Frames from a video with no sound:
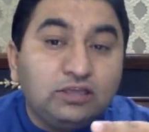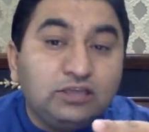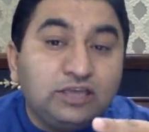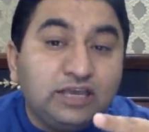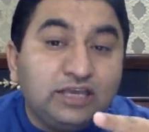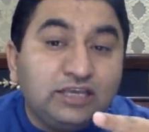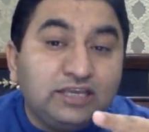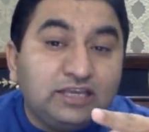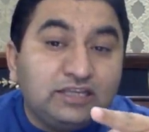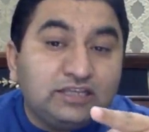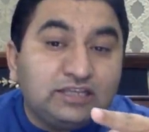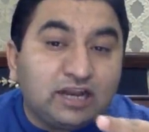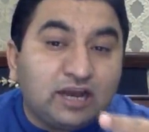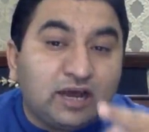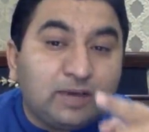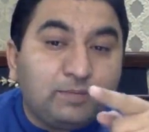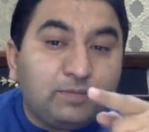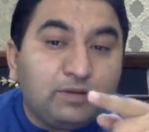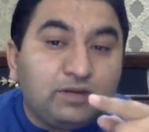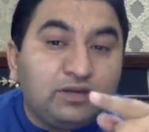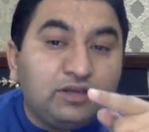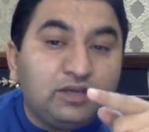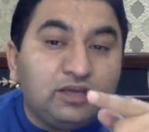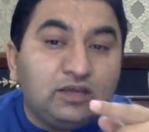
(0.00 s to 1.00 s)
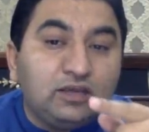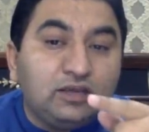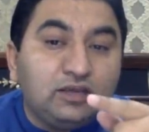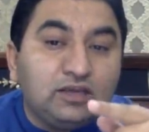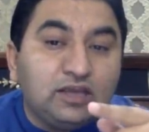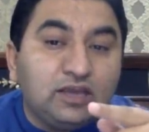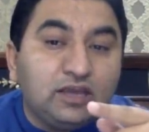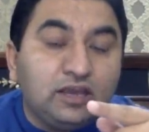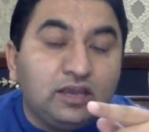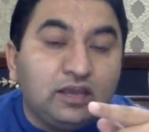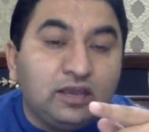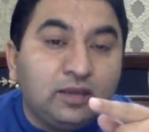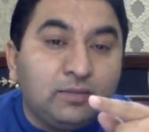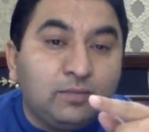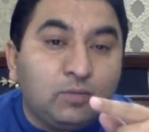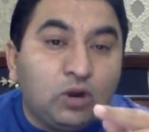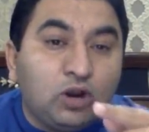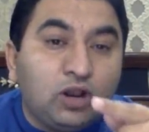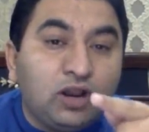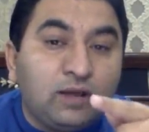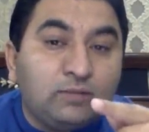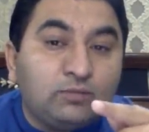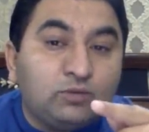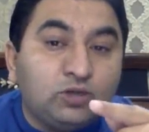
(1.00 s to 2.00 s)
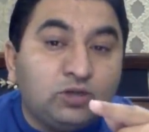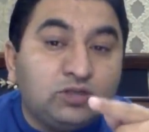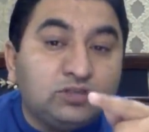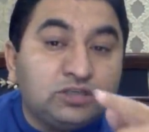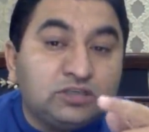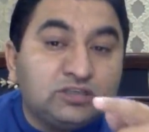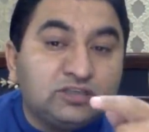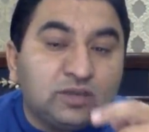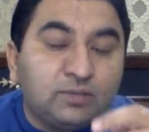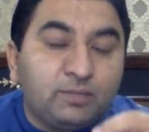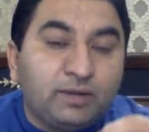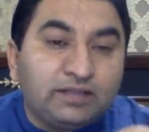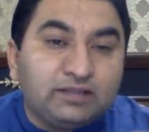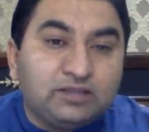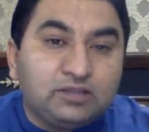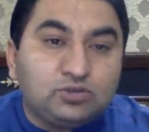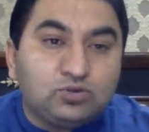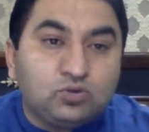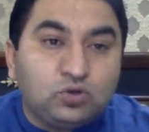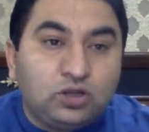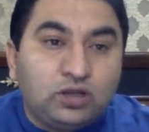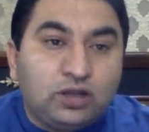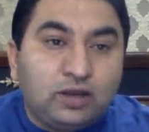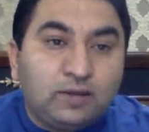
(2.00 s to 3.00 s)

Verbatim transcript: ये ये जरा आप इनकी ये मौलाना अब्दुल अजीज की बातें सुने